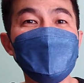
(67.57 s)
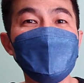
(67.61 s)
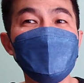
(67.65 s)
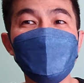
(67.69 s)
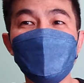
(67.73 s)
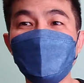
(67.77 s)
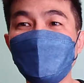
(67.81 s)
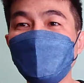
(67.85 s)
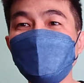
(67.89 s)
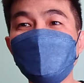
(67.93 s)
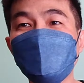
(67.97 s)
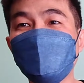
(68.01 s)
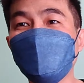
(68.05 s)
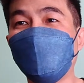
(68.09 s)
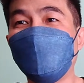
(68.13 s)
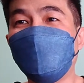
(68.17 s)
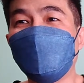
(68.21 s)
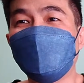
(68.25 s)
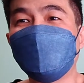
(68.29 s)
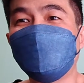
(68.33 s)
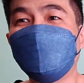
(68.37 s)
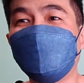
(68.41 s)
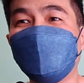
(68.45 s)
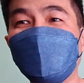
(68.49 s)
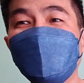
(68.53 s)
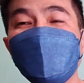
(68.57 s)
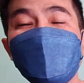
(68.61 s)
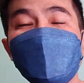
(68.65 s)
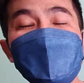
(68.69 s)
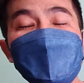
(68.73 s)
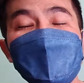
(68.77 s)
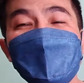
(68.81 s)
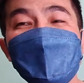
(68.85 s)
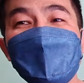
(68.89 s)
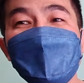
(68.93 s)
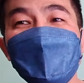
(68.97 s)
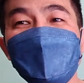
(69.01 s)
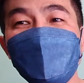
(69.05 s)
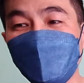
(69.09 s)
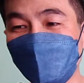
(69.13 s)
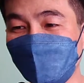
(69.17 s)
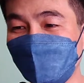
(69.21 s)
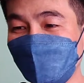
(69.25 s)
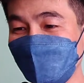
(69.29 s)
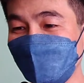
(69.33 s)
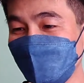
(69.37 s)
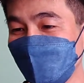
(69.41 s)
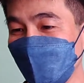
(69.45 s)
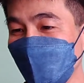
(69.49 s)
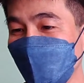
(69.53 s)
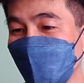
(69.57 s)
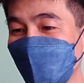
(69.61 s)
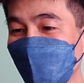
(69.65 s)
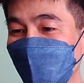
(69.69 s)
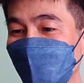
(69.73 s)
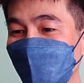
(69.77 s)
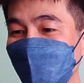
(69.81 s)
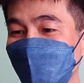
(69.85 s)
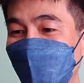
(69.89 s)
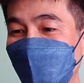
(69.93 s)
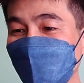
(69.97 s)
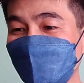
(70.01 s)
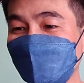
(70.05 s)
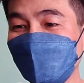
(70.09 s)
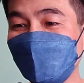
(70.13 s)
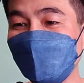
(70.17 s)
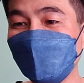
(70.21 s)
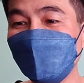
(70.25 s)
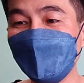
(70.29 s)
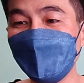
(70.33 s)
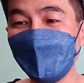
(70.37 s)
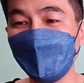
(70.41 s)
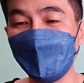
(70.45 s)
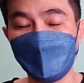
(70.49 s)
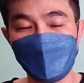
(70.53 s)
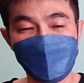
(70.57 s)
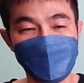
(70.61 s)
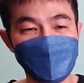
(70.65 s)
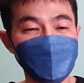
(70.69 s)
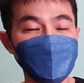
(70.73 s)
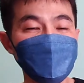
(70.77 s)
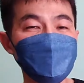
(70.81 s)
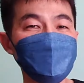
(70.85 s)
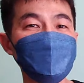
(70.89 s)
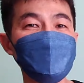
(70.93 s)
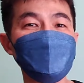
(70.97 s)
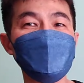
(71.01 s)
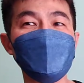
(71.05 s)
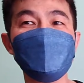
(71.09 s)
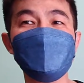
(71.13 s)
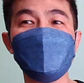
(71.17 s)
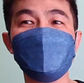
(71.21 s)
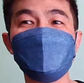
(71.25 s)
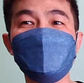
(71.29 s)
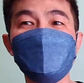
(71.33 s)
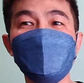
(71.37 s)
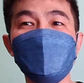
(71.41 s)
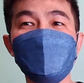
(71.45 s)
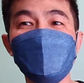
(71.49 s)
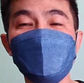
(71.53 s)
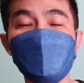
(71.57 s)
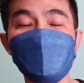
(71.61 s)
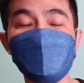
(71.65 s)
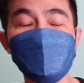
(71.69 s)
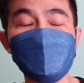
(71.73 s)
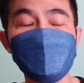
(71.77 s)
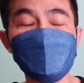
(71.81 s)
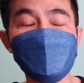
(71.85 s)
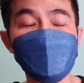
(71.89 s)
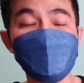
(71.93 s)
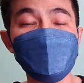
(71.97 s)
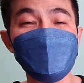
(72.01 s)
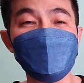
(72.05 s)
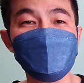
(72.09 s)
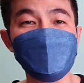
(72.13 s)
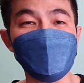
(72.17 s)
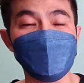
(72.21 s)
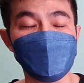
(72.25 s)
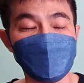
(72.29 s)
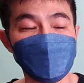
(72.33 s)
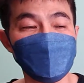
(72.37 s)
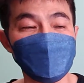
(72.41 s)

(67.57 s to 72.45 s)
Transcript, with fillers: 我不爽他，我就最后问他说：“你们士官长这样跟他跟你讲，